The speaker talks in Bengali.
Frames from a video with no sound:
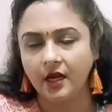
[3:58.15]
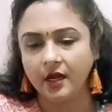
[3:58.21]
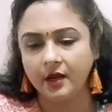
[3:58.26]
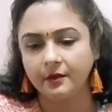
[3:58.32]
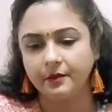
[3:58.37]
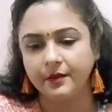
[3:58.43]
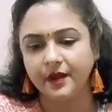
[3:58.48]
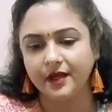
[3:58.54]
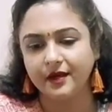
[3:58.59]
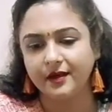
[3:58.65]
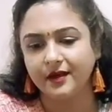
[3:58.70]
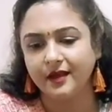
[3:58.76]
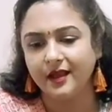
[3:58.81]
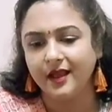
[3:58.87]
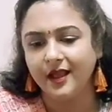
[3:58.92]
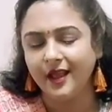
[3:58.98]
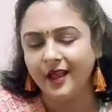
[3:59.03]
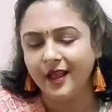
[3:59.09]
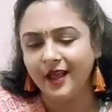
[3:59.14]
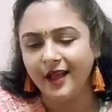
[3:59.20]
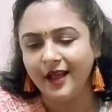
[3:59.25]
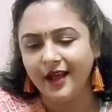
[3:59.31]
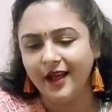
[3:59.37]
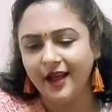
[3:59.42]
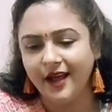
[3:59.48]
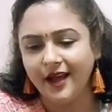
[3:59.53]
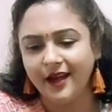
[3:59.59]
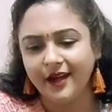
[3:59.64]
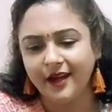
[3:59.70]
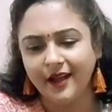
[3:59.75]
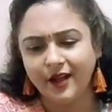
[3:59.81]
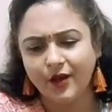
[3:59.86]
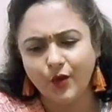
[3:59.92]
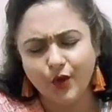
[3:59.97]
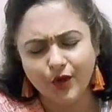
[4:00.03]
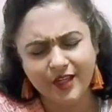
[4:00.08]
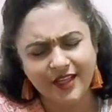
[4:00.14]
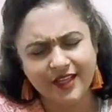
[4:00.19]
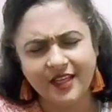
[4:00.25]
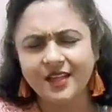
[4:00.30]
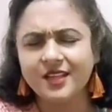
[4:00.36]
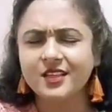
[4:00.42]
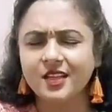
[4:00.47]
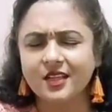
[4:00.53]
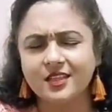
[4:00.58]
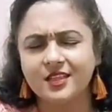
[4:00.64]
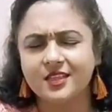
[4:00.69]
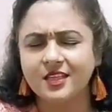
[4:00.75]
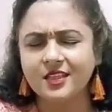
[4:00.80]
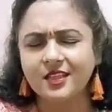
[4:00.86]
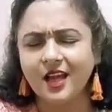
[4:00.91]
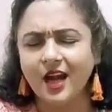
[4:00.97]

রাখবেন আর কঠিনের সাথে সাথে